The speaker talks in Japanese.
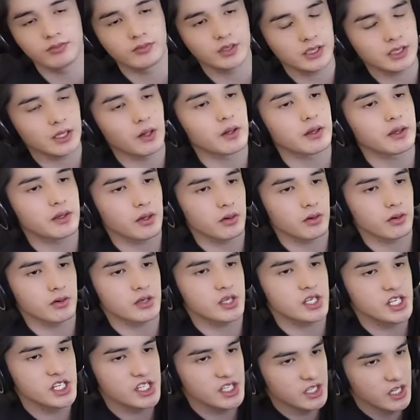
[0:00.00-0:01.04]
伝わってる。
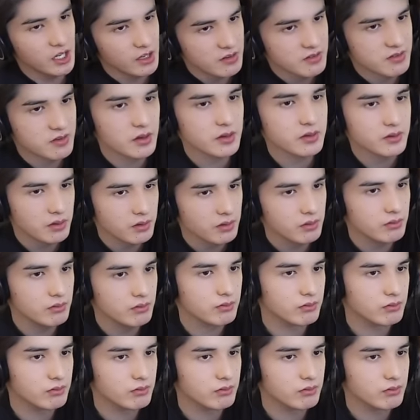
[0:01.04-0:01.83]
しっかり伝わってる。